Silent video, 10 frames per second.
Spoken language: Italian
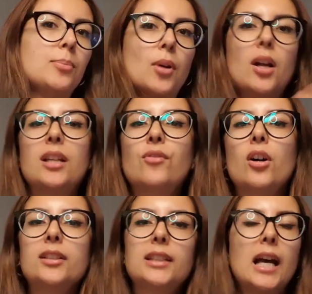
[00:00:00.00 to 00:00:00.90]
però alle
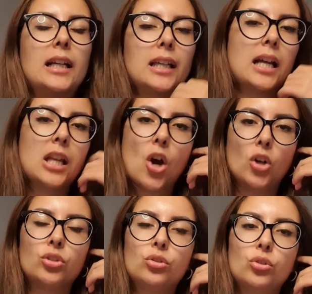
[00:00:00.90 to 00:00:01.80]
volte anche alle
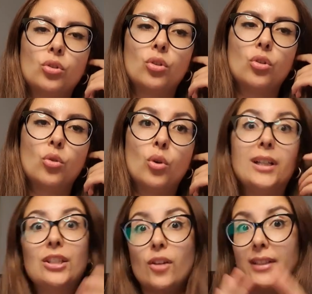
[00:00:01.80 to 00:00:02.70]
8
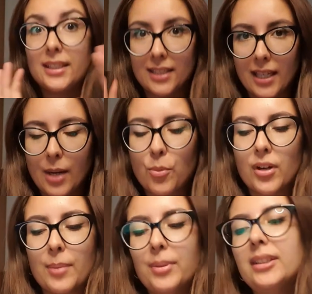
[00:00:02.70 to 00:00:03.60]
alle 9 di sera può
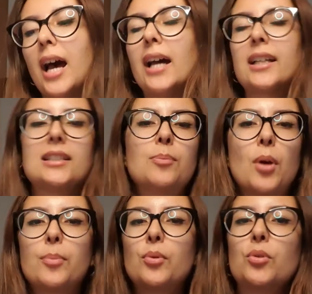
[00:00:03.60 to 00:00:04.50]
capitare se
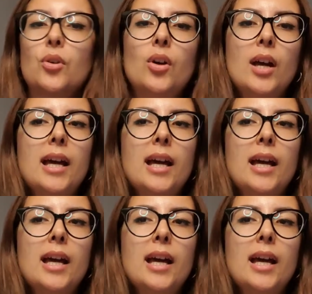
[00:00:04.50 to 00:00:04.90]
proprio uno